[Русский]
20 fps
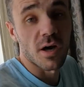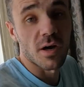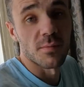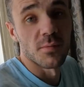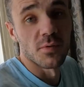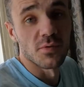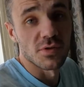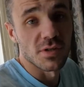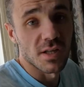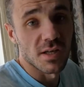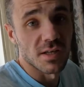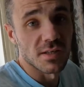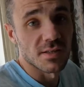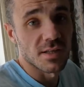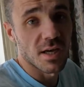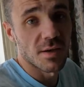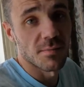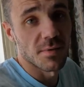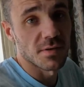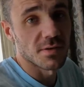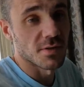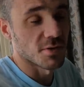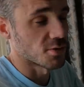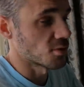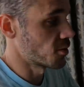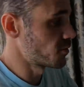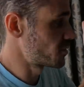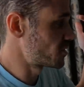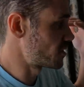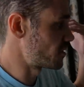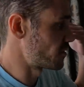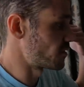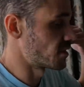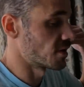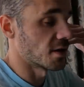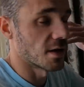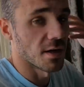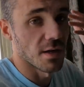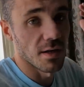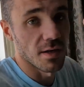как мы узнали там, это,
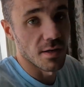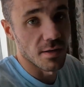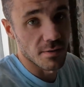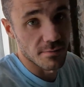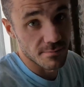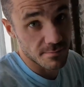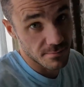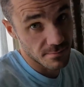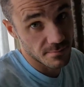собственно,